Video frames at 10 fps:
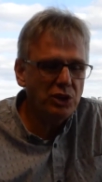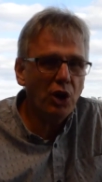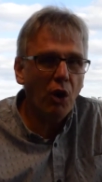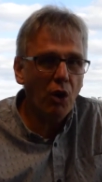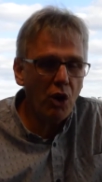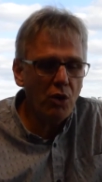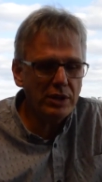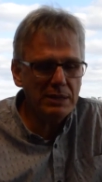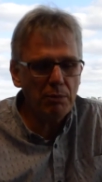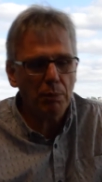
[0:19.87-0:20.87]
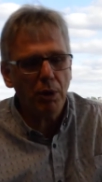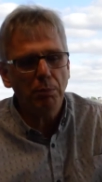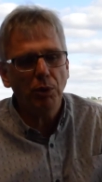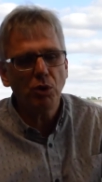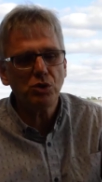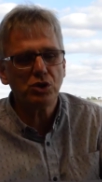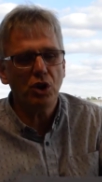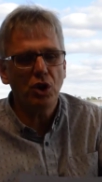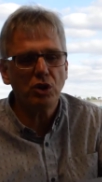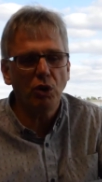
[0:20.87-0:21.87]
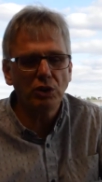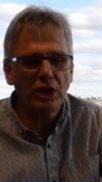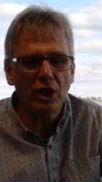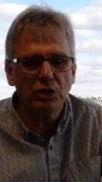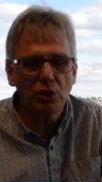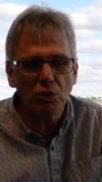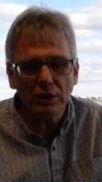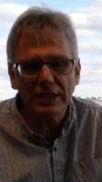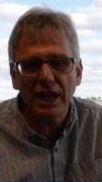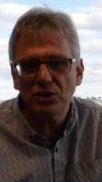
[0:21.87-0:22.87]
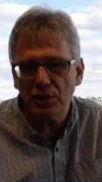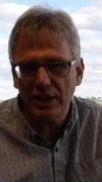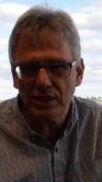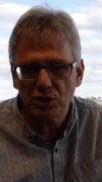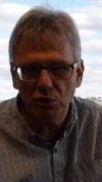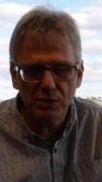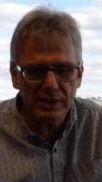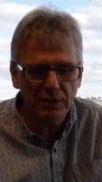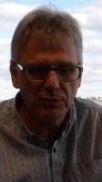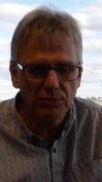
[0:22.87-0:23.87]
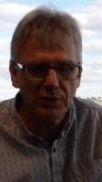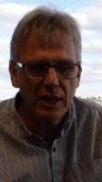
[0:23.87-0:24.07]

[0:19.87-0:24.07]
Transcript: dont un qui me propose un contrat de courtage exclusif.